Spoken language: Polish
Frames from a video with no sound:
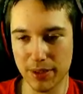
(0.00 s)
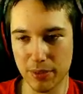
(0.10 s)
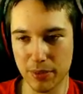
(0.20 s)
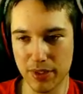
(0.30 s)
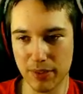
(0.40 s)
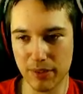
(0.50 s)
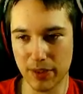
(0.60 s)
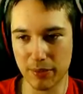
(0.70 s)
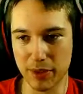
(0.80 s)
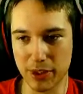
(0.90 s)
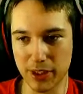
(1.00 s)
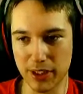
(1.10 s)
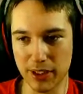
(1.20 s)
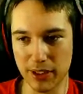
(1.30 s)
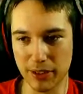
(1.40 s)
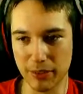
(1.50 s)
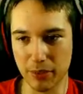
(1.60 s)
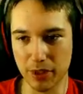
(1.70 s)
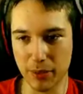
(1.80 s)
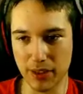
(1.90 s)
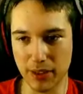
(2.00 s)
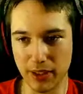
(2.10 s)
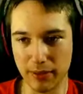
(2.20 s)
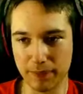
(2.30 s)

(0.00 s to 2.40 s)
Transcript: poustawiałem te shadery i to mi chyba tnie.